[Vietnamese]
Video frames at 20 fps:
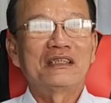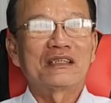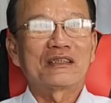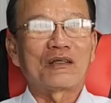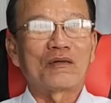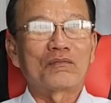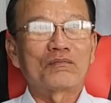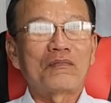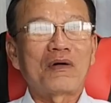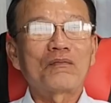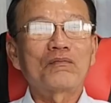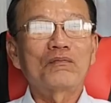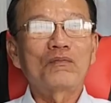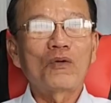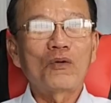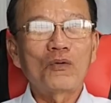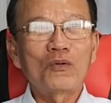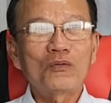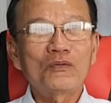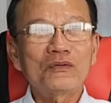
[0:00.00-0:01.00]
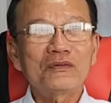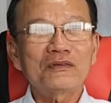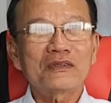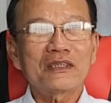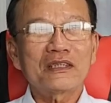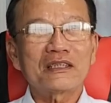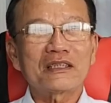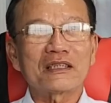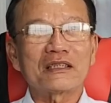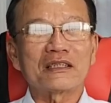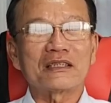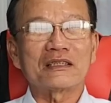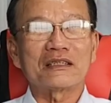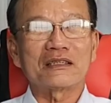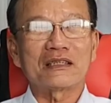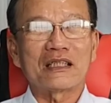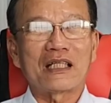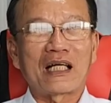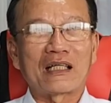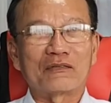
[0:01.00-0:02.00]
Dạ. cũng mong muốn cái
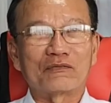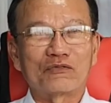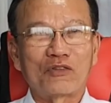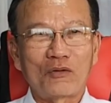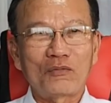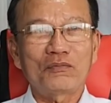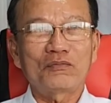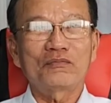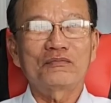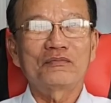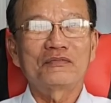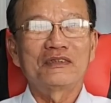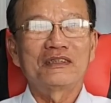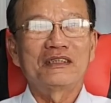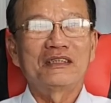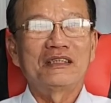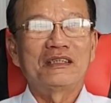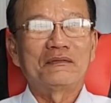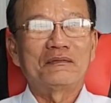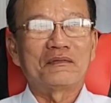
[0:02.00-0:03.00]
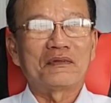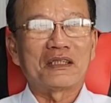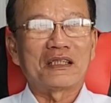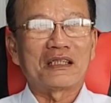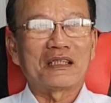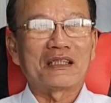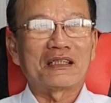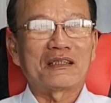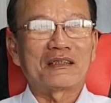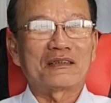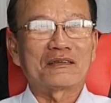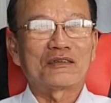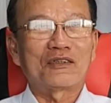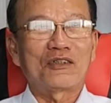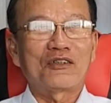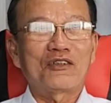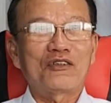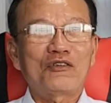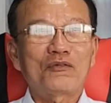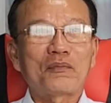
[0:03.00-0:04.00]
sự hạnh phúc mà
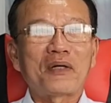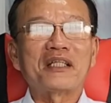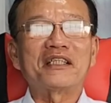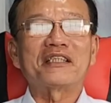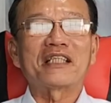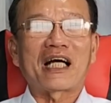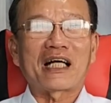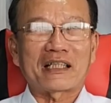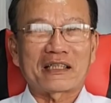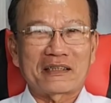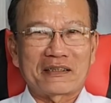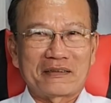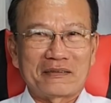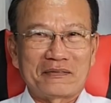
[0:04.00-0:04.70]
nó bền chặt